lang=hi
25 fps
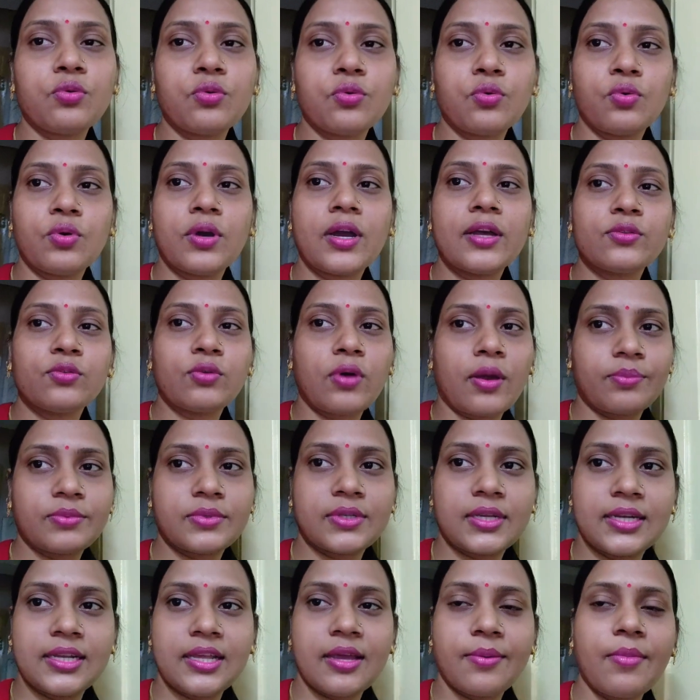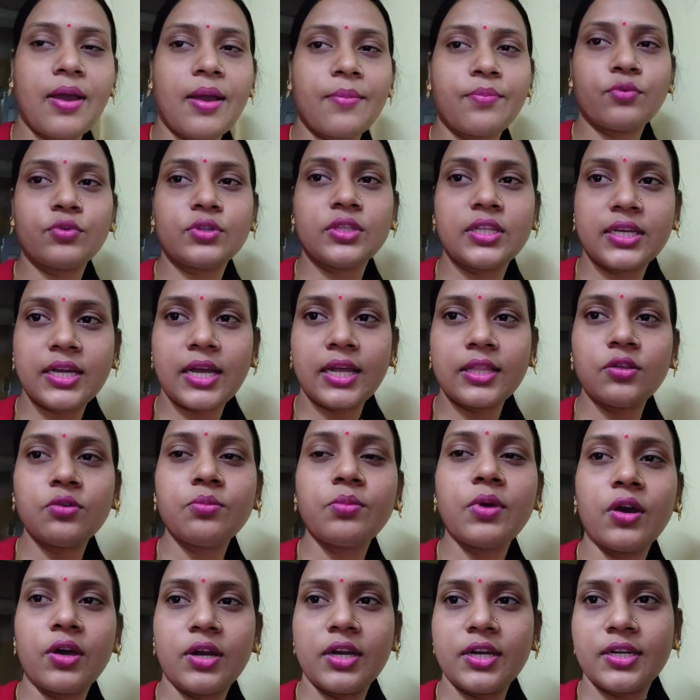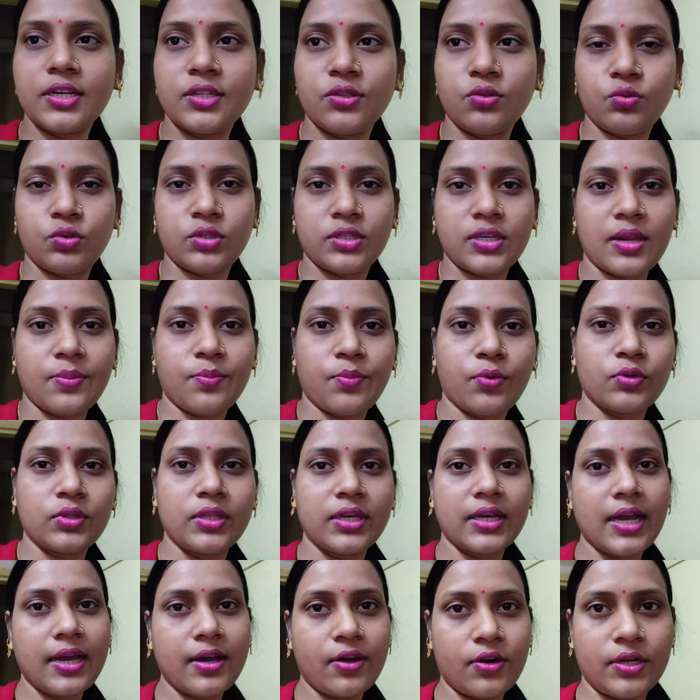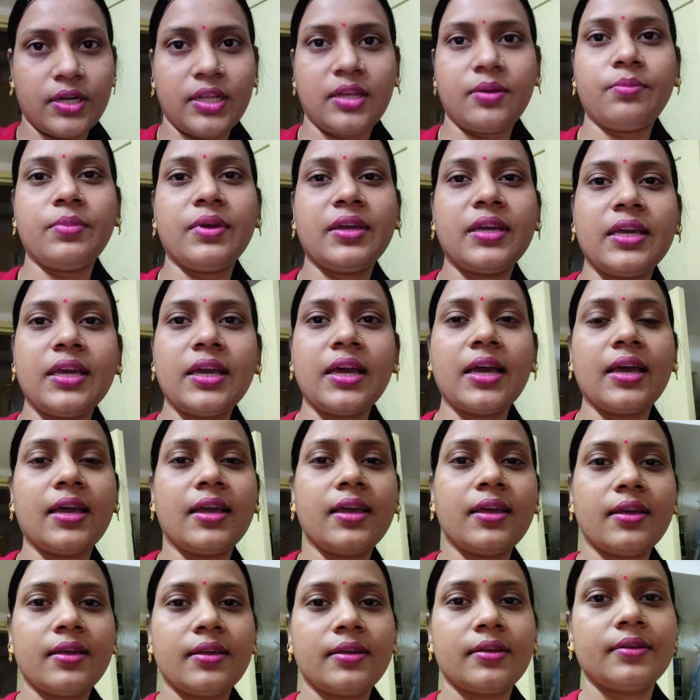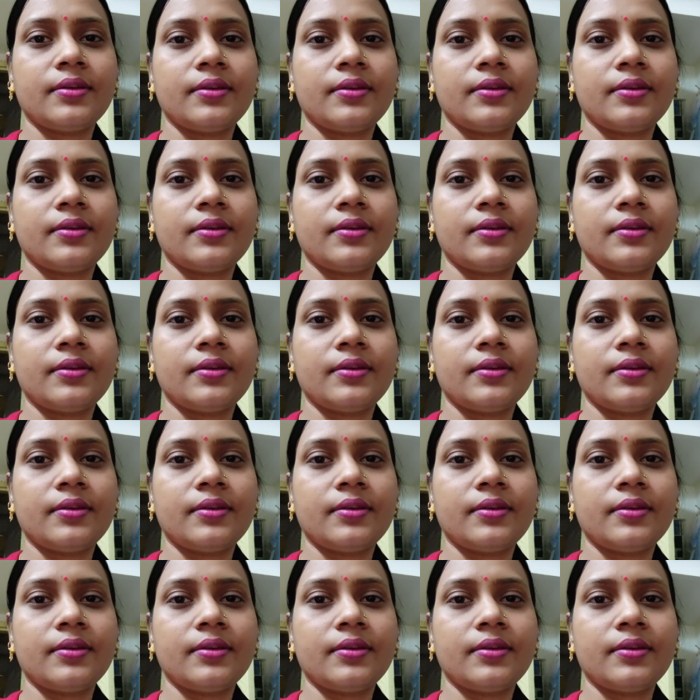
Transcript: ग्रो होगा तो आप चलिए मैं आपको दिखा दूँ मैं ऑलरेडी दो चार पौधे का कटिंग भी किया है